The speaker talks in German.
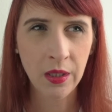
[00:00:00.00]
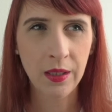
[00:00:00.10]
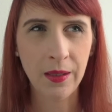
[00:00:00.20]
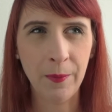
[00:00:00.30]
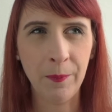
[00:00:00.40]

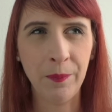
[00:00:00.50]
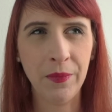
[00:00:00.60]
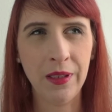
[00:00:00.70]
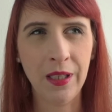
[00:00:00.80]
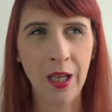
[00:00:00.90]
Ähm,
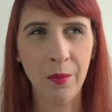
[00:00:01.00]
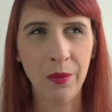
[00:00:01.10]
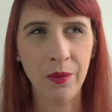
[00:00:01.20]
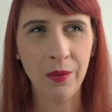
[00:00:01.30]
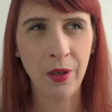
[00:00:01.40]
ich
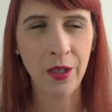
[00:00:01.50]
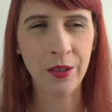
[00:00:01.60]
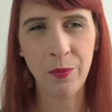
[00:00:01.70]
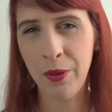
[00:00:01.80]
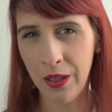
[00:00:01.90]
habe
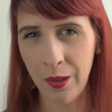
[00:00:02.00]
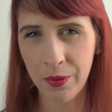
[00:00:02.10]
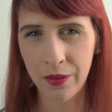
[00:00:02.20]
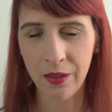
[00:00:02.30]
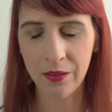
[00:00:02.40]
die Pille
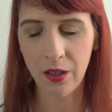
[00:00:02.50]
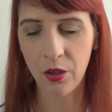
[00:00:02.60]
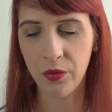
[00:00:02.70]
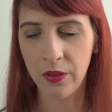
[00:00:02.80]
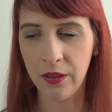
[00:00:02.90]
abgesetzt,
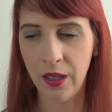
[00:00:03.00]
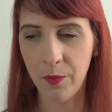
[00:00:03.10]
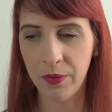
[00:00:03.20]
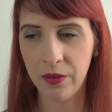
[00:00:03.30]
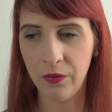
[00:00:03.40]
daraufhin gab
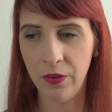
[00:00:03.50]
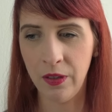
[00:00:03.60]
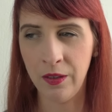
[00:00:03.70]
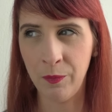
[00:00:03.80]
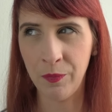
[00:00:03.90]
es
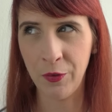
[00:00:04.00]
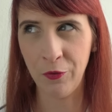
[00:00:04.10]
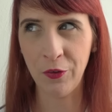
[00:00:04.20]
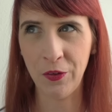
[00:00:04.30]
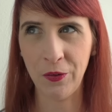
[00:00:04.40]
ähm,
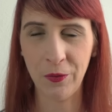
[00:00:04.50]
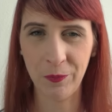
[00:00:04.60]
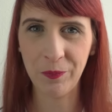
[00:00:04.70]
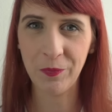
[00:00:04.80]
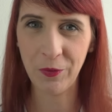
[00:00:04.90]
gewisse
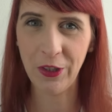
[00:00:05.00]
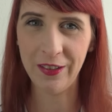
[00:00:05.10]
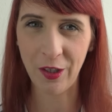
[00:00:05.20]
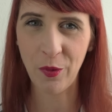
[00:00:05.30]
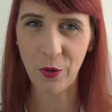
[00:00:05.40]
ich
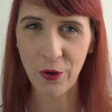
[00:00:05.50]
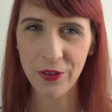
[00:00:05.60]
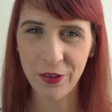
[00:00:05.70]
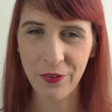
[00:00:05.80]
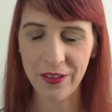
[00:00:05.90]
sag mal,
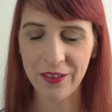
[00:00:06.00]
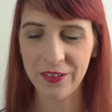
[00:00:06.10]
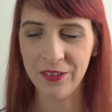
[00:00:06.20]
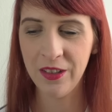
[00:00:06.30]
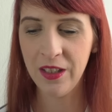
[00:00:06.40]

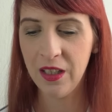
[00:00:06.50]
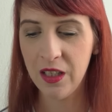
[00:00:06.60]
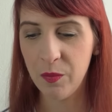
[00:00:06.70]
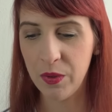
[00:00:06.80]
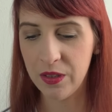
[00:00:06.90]
Konsequenzen,
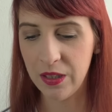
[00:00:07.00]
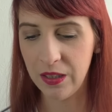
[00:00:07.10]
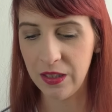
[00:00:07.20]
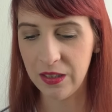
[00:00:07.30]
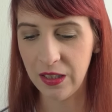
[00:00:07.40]
mit denen
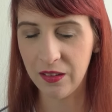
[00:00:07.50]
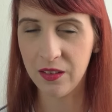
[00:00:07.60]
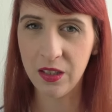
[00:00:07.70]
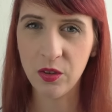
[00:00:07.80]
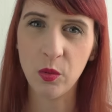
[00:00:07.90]
ich jetzt
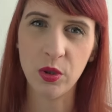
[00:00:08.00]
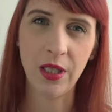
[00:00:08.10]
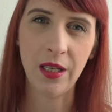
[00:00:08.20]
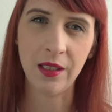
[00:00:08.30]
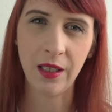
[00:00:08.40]
nicht so
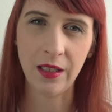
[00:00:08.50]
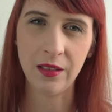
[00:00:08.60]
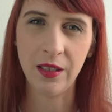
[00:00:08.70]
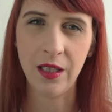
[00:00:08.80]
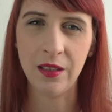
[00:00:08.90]
stark
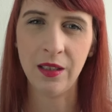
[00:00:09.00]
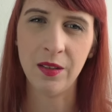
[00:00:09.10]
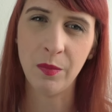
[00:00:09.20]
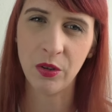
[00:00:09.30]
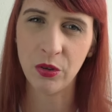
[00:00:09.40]
gerechnet hatte, dass
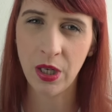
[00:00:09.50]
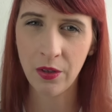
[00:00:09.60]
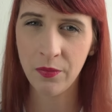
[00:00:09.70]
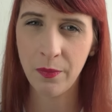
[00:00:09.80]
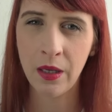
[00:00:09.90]
sie mir zu
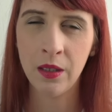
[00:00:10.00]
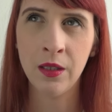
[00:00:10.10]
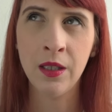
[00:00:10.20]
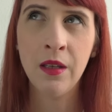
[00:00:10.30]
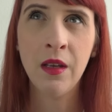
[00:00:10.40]
schaffen
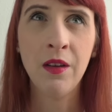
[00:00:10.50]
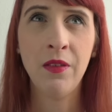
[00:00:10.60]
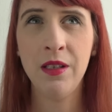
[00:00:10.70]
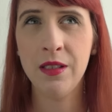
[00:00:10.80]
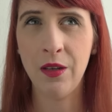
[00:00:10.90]
machen.
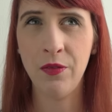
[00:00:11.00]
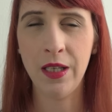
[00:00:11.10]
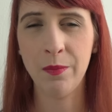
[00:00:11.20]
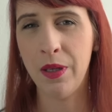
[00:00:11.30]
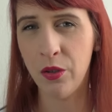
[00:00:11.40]
Wenn ihr da
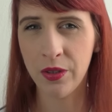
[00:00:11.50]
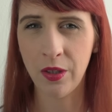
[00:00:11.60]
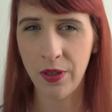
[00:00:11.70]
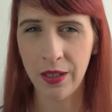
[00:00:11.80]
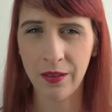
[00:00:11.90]
vielleicht mal Lust
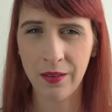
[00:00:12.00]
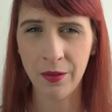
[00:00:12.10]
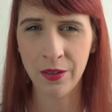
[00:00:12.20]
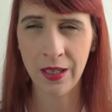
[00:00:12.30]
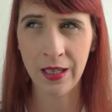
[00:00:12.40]
auf ein
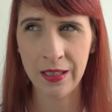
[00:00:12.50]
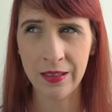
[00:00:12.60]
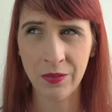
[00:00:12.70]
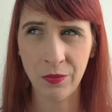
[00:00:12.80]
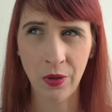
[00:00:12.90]

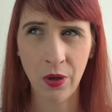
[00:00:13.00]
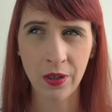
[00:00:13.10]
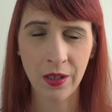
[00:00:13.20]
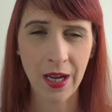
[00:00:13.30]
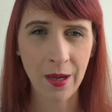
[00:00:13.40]

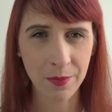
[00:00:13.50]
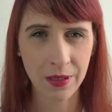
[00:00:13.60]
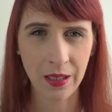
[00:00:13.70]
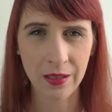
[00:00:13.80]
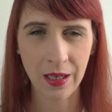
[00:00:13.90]

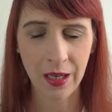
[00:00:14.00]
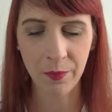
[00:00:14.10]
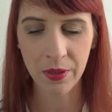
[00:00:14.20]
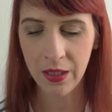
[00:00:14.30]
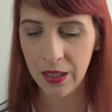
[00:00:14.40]
Gesamtheits-Vlog-Update
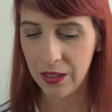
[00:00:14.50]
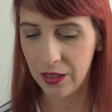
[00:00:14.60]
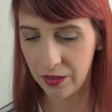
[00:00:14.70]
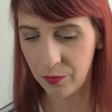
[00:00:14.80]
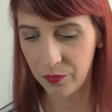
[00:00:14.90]
habt,
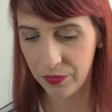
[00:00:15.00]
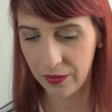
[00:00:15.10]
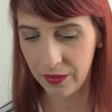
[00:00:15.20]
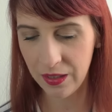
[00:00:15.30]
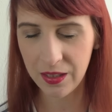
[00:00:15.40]
ähm,
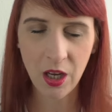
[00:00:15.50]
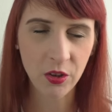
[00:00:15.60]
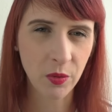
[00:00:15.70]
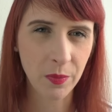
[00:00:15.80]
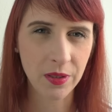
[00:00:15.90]
das zählt ja auch
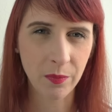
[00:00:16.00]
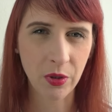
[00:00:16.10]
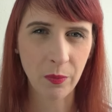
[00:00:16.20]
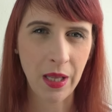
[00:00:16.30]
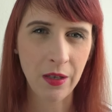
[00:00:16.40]
so ein bisschen
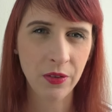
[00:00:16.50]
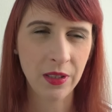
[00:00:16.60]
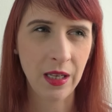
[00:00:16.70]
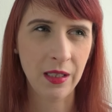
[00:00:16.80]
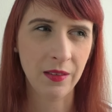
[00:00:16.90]
zum
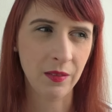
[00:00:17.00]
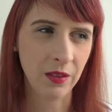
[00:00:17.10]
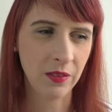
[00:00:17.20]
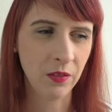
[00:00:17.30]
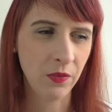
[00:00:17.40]
Lifestyle. Es
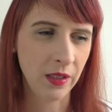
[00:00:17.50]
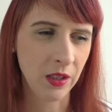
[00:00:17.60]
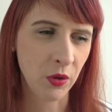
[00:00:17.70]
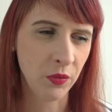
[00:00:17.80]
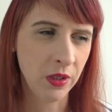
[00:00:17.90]
interessiert
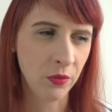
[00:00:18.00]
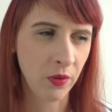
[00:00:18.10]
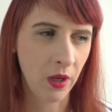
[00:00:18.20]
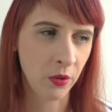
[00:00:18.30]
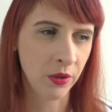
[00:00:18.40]
vielleicht auch viele
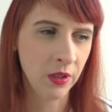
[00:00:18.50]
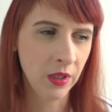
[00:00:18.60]
Frauen,